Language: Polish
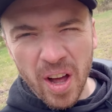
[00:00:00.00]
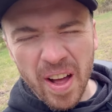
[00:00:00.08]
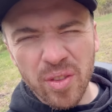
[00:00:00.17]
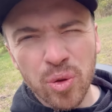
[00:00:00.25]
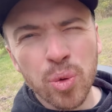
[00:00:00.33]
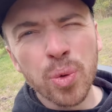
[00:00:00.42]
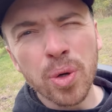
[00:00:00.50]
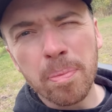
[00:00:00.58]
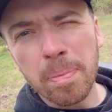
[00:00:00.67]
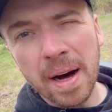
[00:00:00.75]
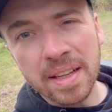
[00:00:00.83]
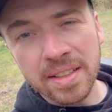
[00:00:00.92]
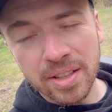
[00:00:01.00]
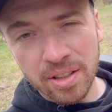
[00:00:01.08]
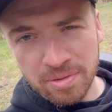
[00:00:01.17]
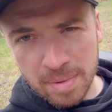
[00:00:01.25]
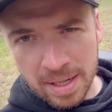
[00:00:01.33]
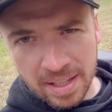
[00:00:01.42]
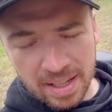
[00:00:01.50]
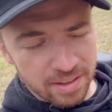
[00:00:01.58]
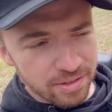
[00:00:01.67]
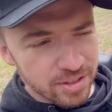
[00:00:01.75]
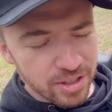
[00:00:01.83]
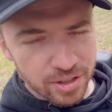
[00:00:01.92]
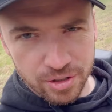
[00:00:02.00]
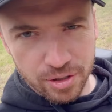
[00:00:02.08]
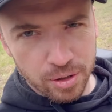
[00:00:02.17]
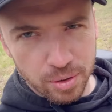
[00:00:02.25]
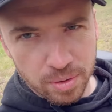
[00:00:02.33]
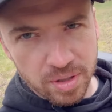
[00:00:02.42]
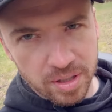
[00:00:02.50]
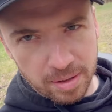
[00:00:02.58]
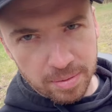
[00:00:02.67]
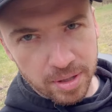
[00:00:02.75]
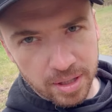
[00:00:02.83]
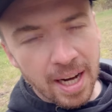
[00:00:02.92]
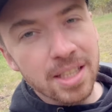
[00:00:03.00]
enduro pany of my life gdzieś do Gruzji na przykład.